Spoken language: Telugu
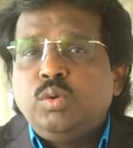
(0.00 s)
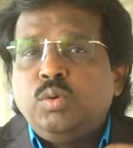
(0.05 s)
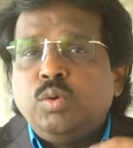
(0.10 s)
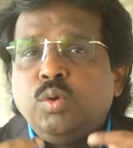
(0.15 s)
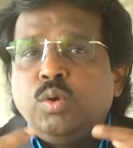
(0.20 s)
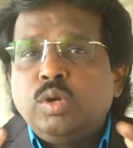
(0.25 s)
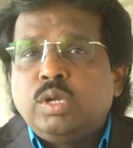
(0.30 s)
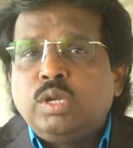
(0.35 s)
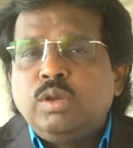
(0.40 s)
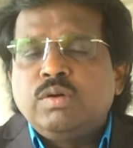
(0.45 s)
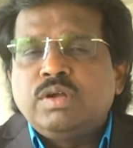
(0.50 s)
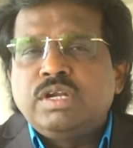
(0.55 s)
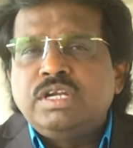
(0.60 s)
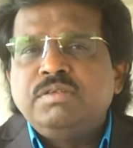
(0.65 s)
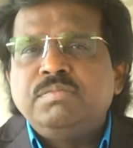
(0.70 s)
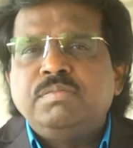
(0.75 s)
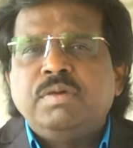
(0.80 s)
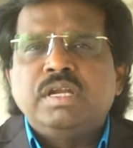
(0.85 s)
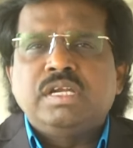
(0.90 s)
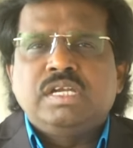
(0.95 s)
నోట్లో
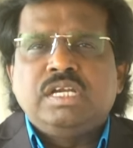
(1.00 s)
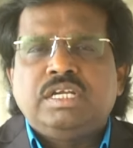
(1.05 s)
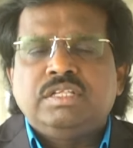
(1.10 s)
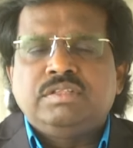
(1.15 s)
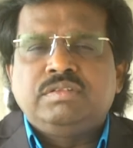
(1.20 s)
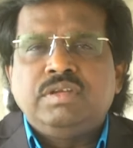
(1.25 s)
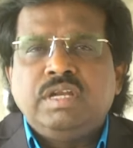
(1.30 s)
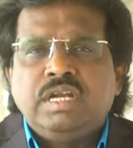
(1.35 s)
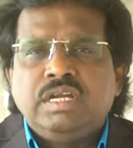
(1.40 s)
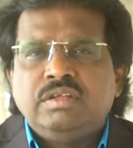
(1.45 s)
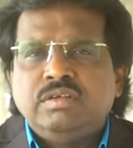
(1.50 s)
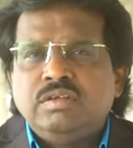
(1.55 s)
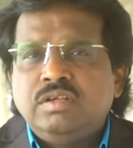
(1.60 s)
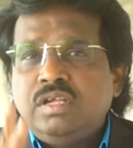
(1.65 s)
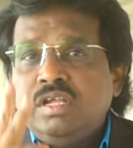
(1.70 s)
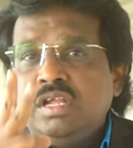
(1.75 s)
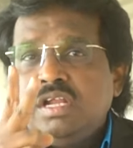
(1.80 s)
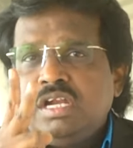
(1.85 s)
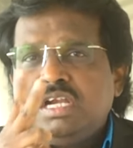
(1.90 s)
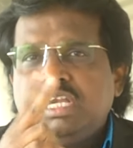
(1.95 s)
ఒకటి మాట్లాడుతున్నాడు
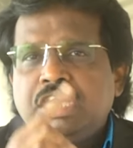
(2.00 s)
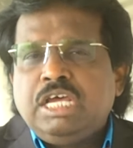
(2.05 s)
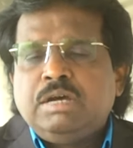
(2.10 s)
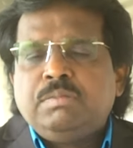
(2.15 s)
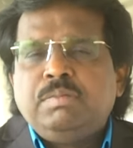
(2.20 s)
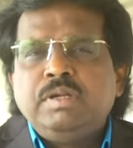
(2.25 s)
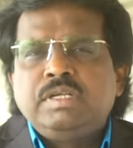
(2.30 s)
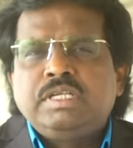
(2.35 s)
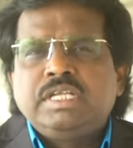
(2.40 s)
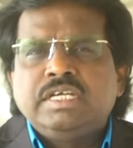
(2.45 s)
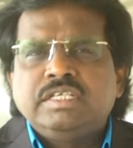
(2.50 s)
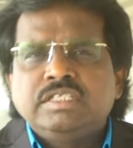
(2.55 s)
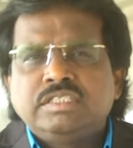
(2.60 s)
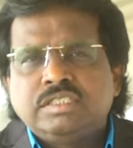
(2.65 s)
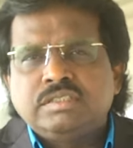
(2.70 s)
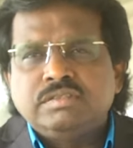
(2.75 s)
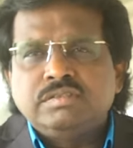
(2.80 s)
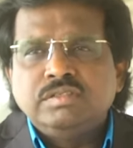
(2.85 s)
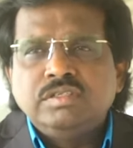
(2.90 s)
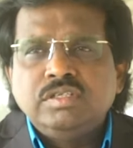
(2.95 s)
డబుల్ టంగ్స్